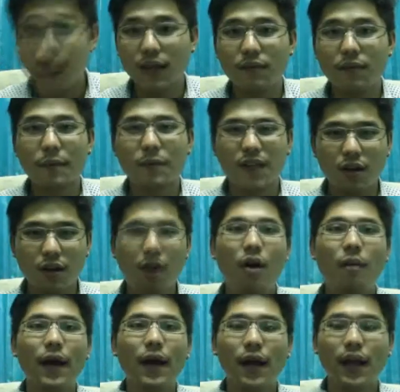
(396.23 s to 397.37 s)
นกลิ่นแบบกลิ่นหอ
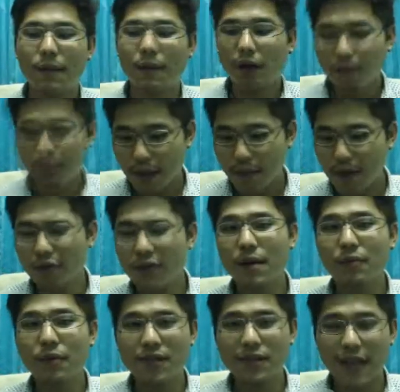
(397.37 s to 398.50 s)
มมากนะครับแล้วก็เบียร์เบลเยี
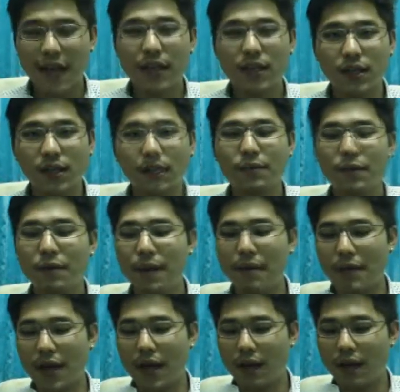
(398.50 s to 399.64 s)
ยมก็สไตล์กลิ่นก็จะเป็นแบ
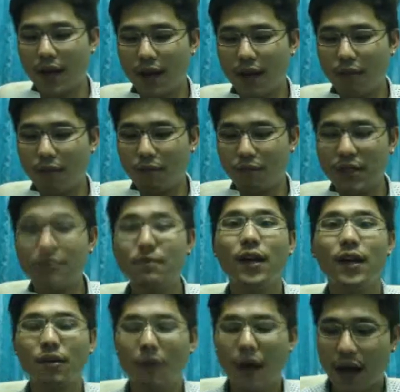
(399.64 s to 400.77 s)
บนี้นะครับผมชิมเล
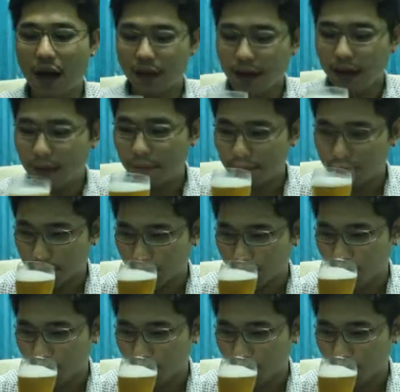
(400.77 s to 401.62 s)
ยดีกว่านะครับ